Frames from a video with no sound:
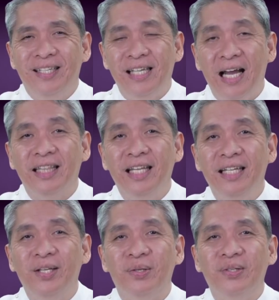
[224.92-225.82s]
sa atin
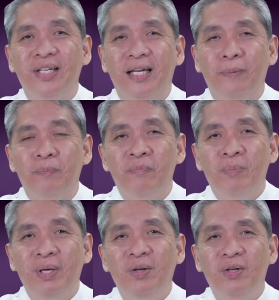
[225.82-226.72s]
ganoon yan.
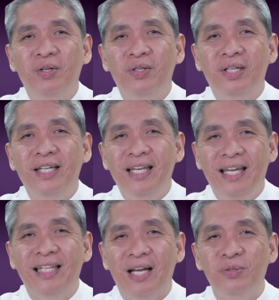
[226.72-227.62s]
Pero
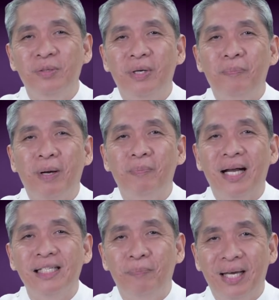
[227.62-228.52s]
nakikita ko sa mga
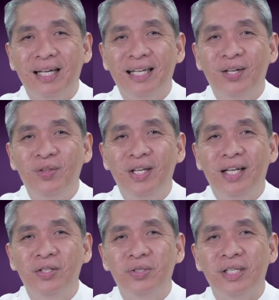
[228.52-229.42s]
pagbasa, parang ganoon din
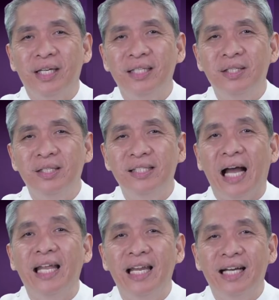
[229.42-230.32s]
ang Diyos eh.
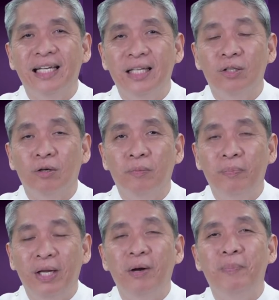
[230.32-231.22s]
Sana ganito.
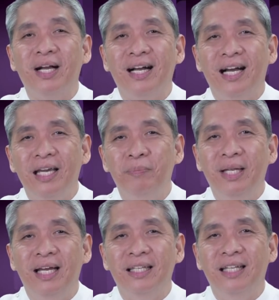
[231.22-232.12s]
Pero ang pagkakaiba
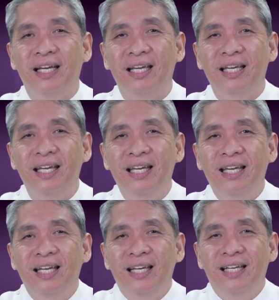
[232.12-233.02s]
natin ay
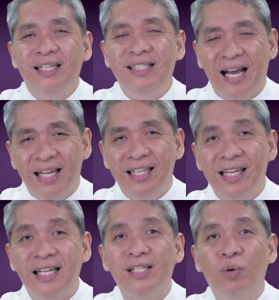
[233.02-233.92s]
sa atin,
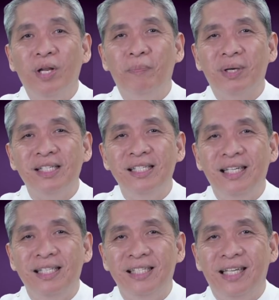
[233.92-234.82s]
nasa huli ang
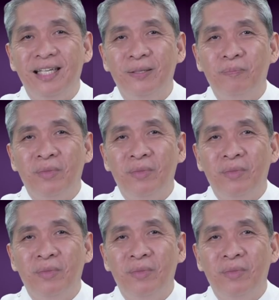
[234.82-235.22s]
pagsisisi.